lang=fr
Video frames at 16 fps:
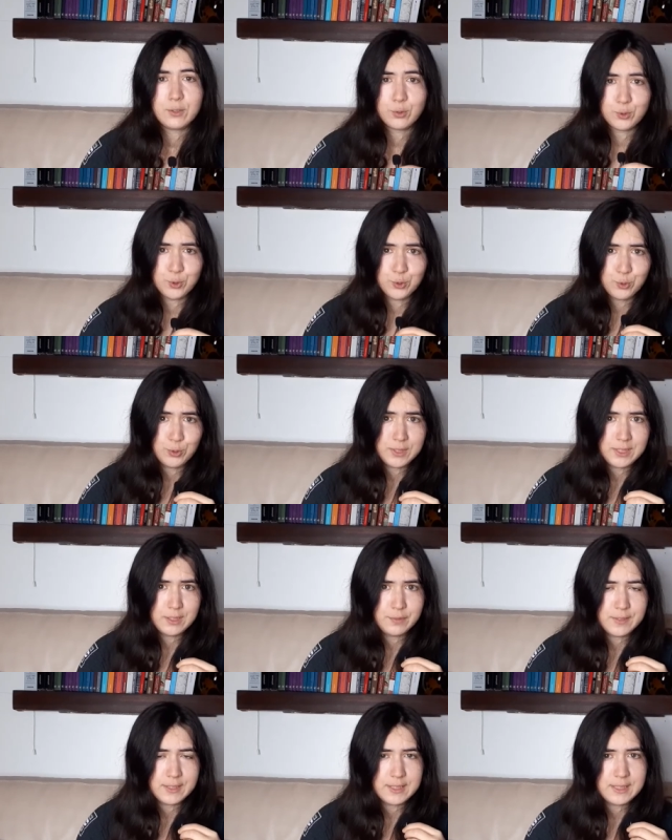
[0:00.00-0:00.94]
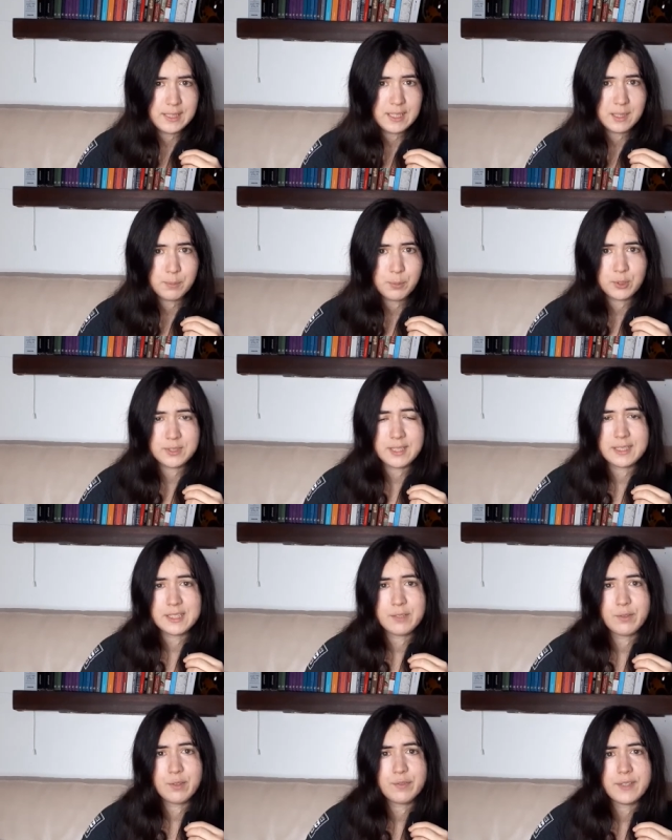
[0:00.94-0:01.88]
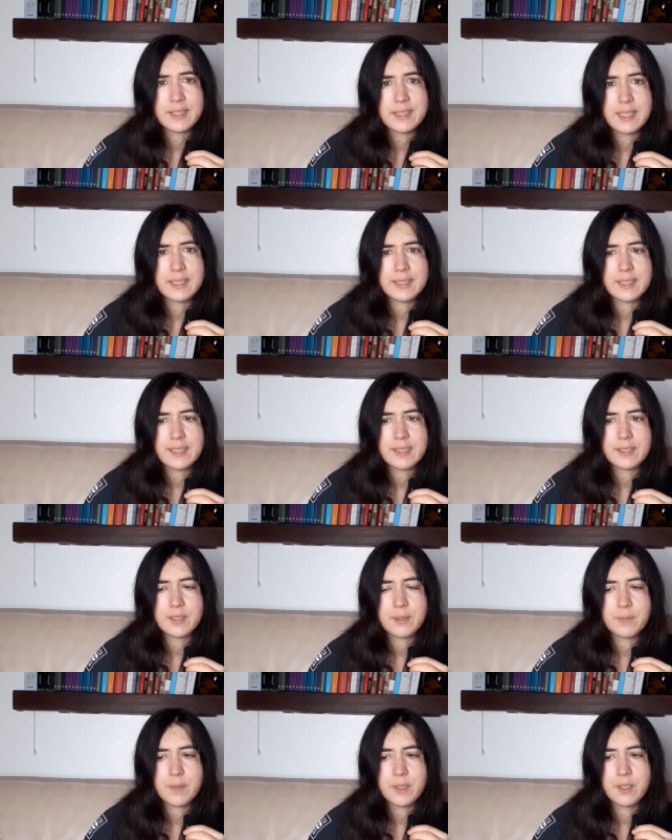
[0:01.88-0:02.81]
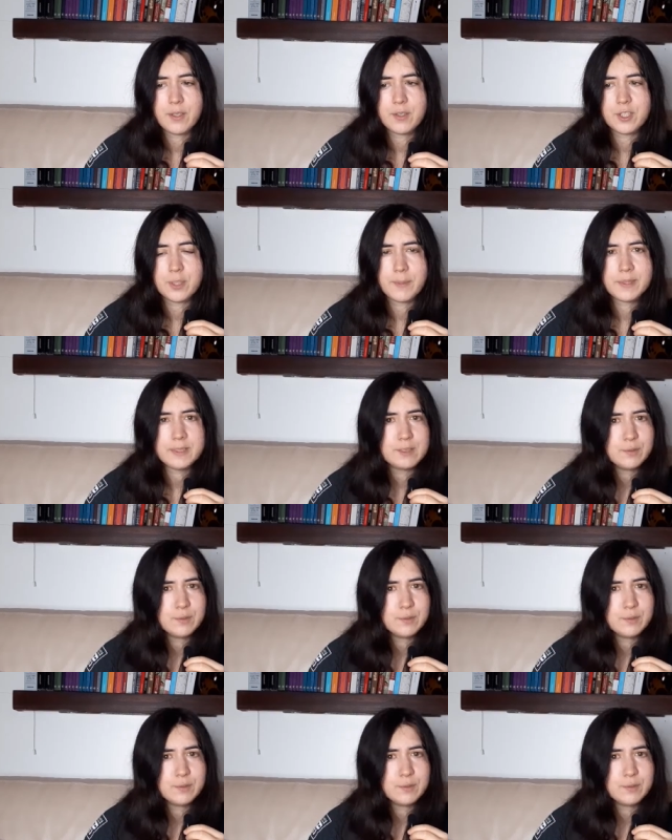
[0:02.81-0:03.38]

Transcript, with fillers: Donc du coup, c'est difficile hein, pour celles qui veulent faire carrière. Euh, je sais pas si